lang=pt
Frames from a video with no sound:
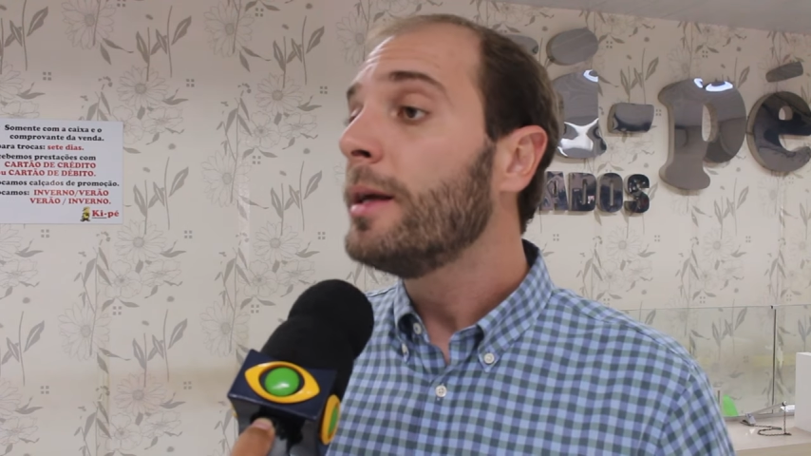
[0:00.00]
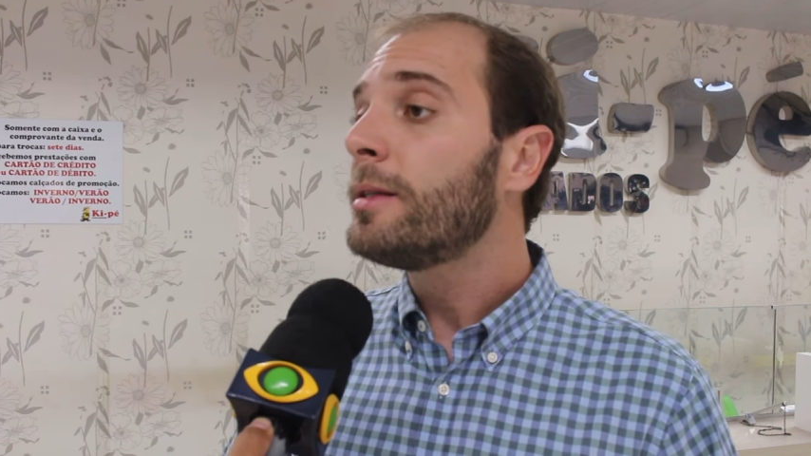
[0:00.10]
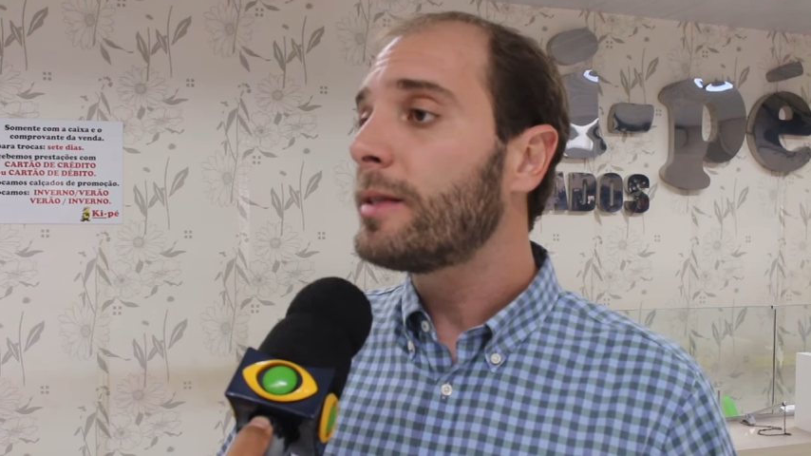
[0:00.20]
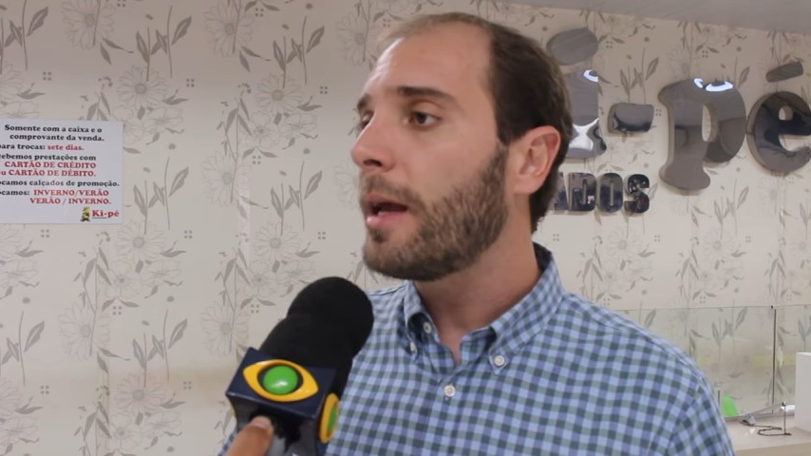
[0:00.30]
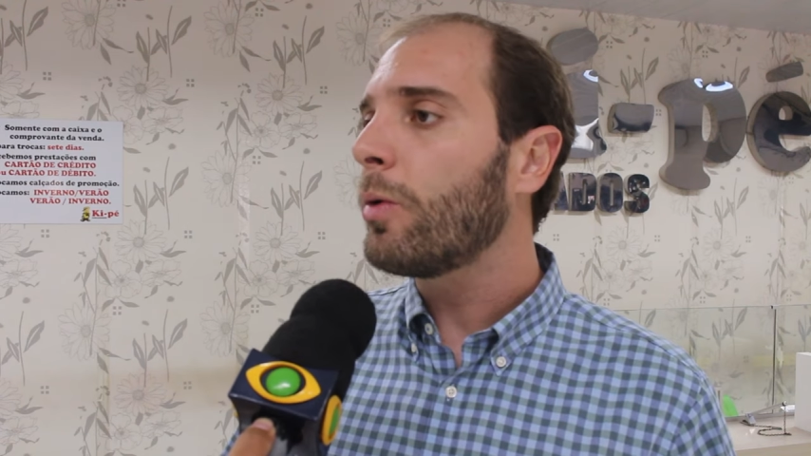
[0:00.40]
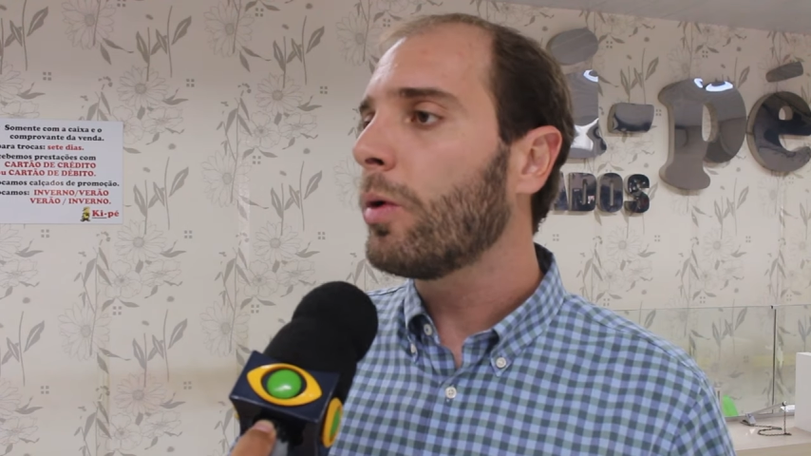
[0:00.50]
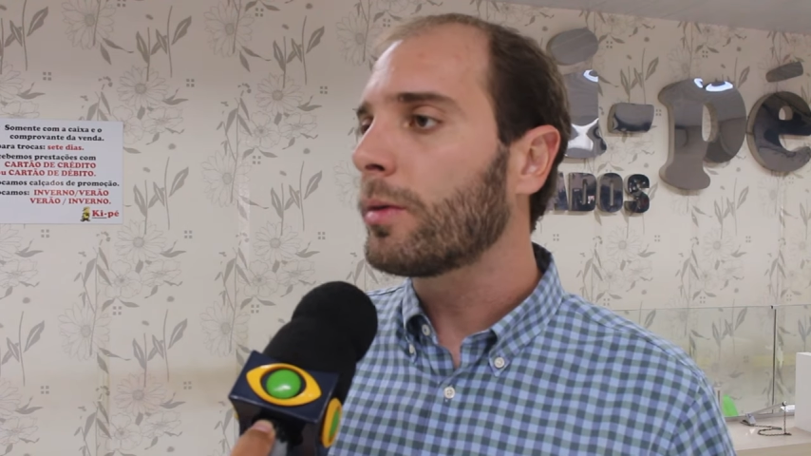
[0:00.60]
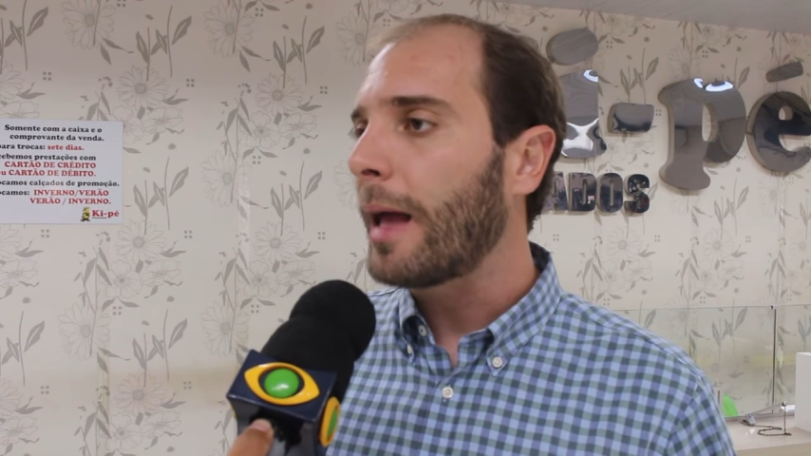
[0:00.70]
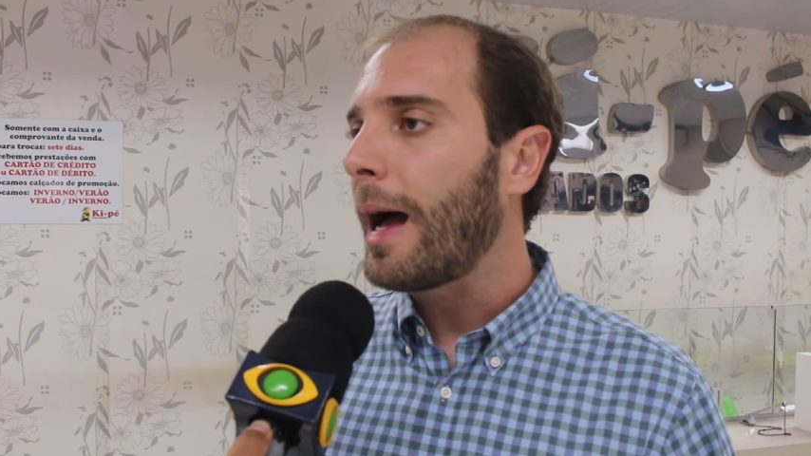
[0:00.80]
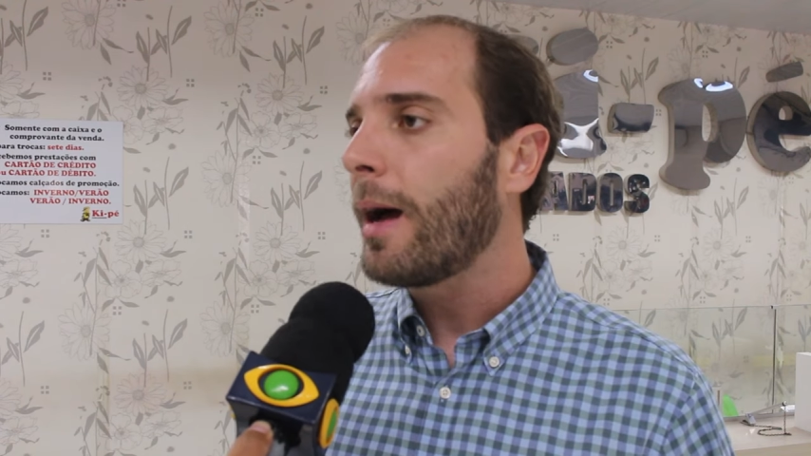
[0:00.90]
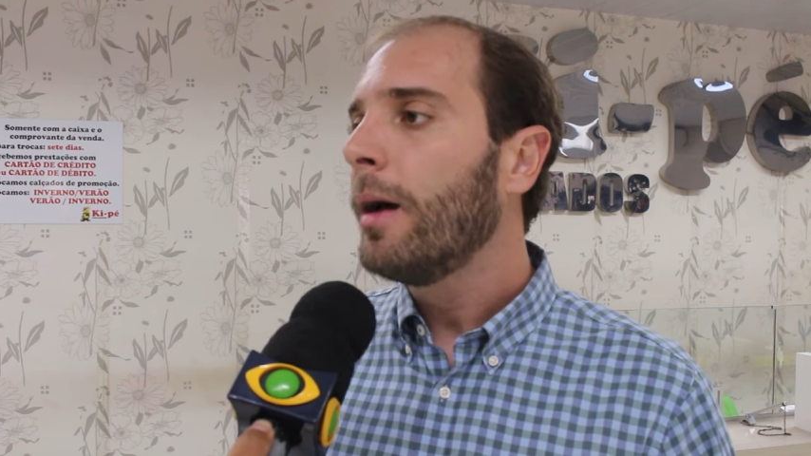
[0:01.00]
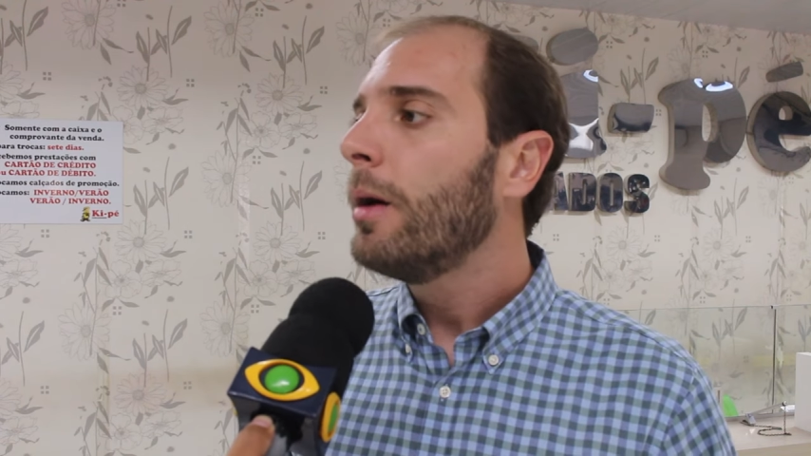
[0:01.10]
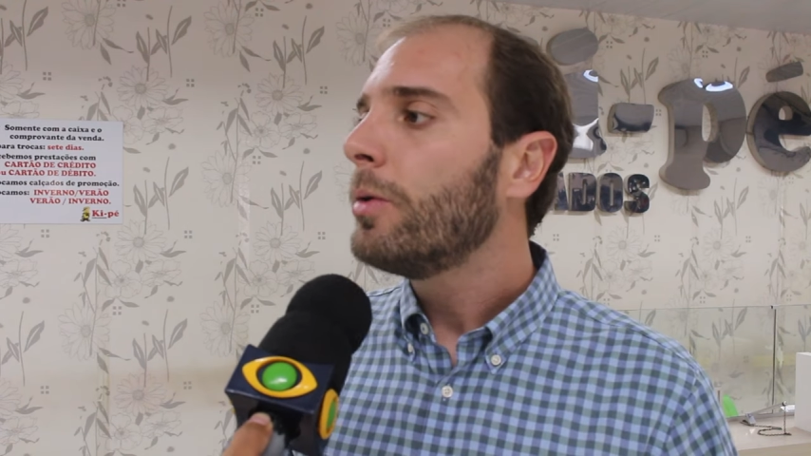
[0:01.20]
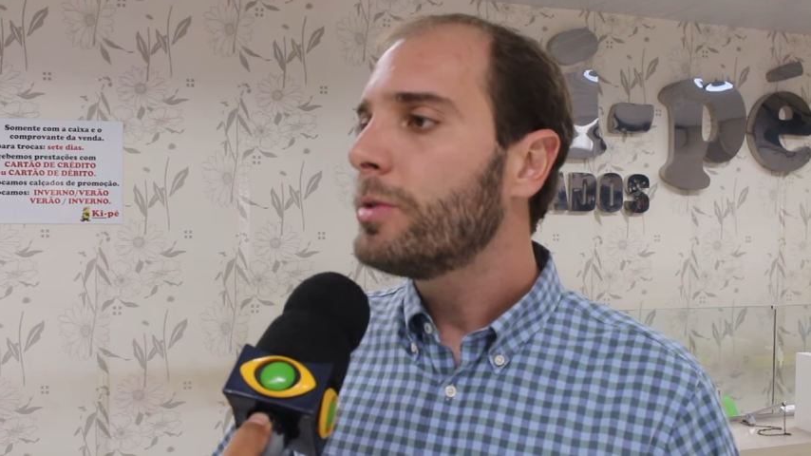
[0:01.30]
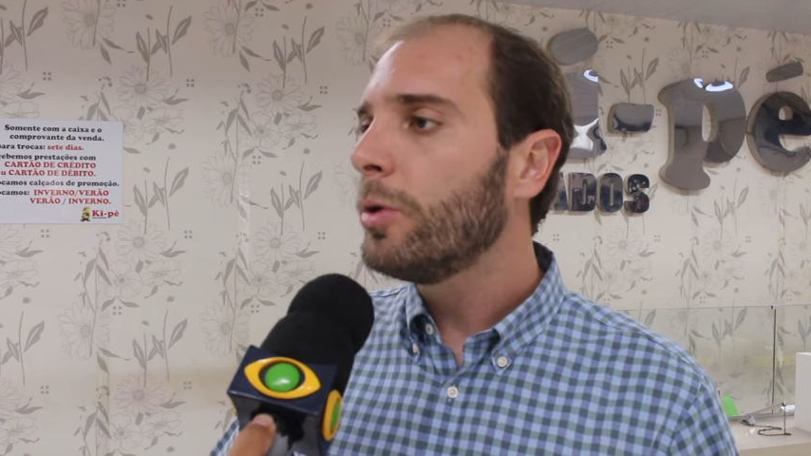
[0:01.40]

sem contar os